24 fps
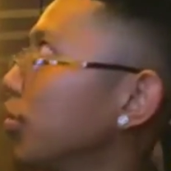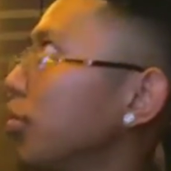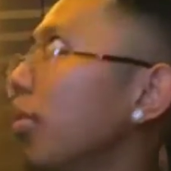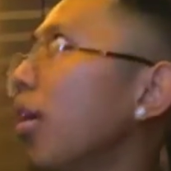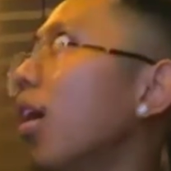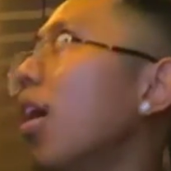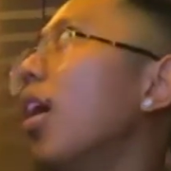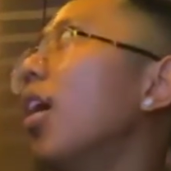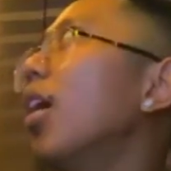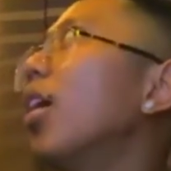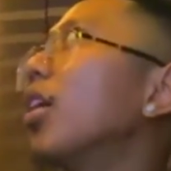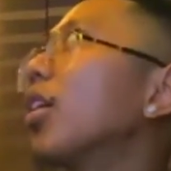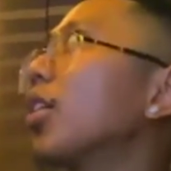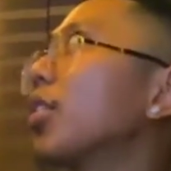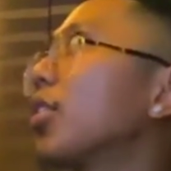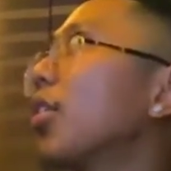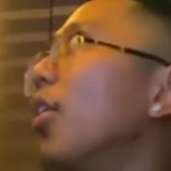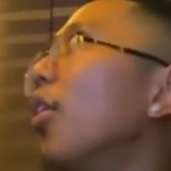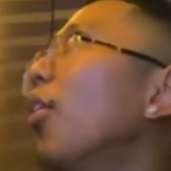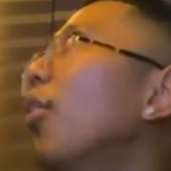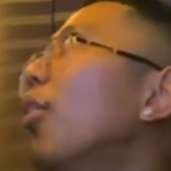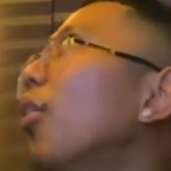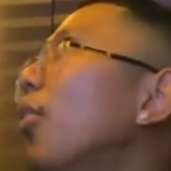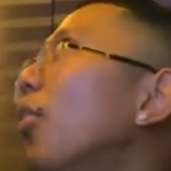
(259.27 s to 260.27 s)
Maangas
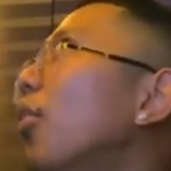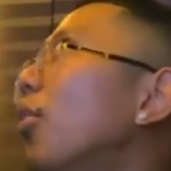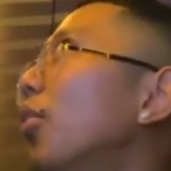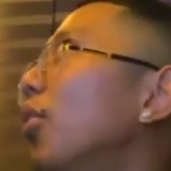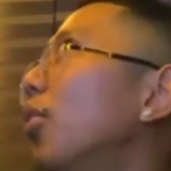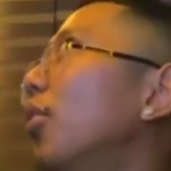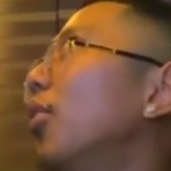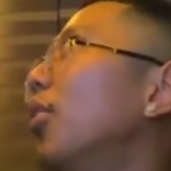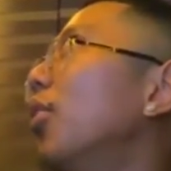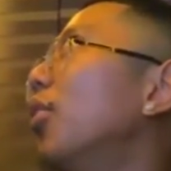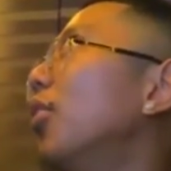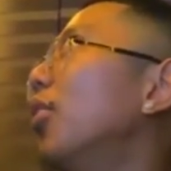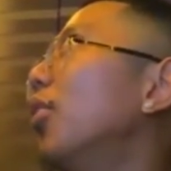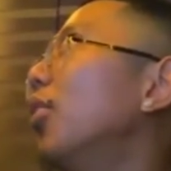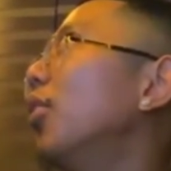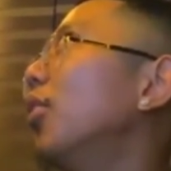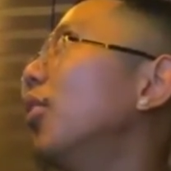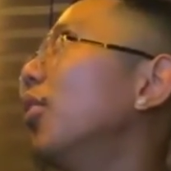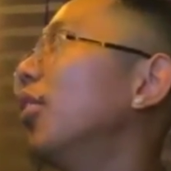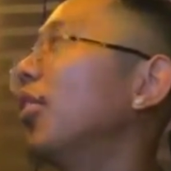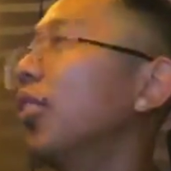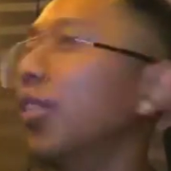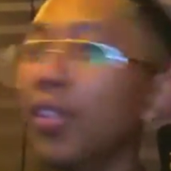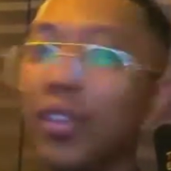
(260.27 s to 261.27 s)
ako.
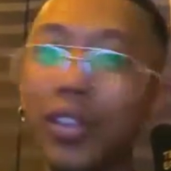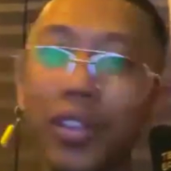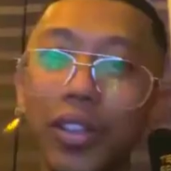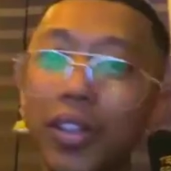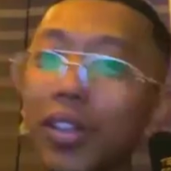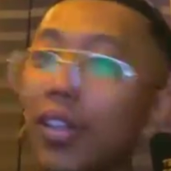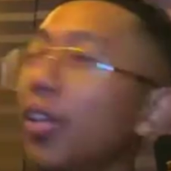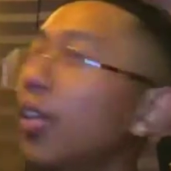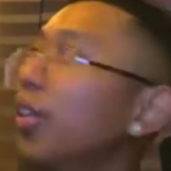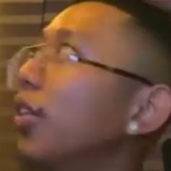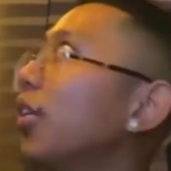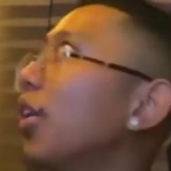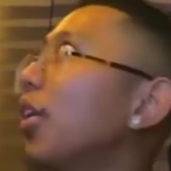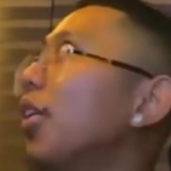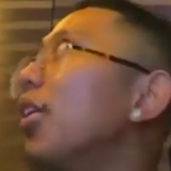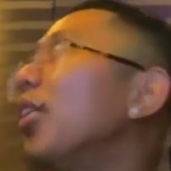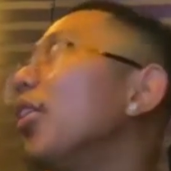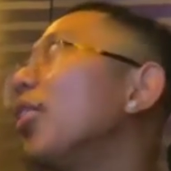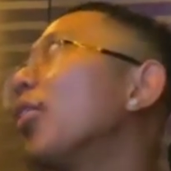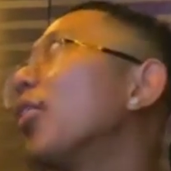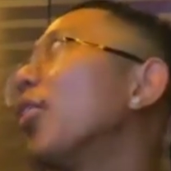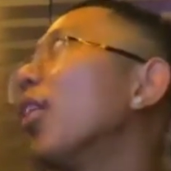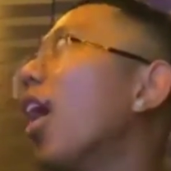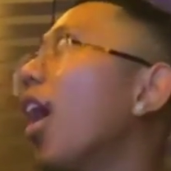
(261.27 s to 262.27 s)

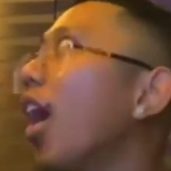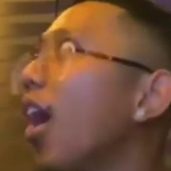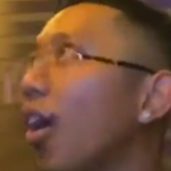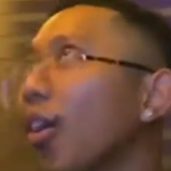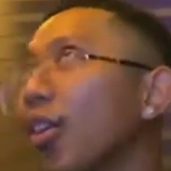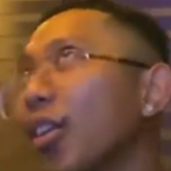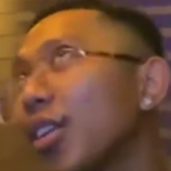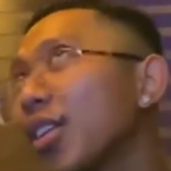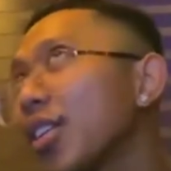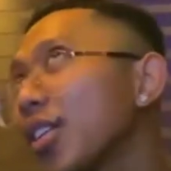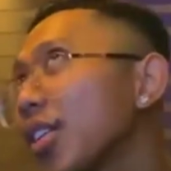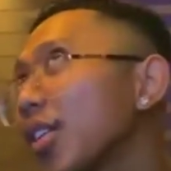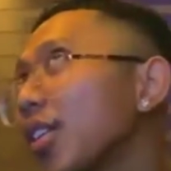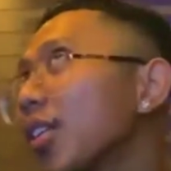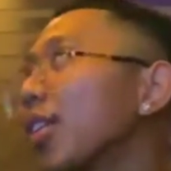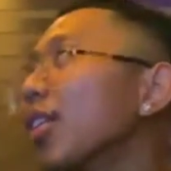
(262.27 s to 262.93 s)
Nandito lang ako, tapos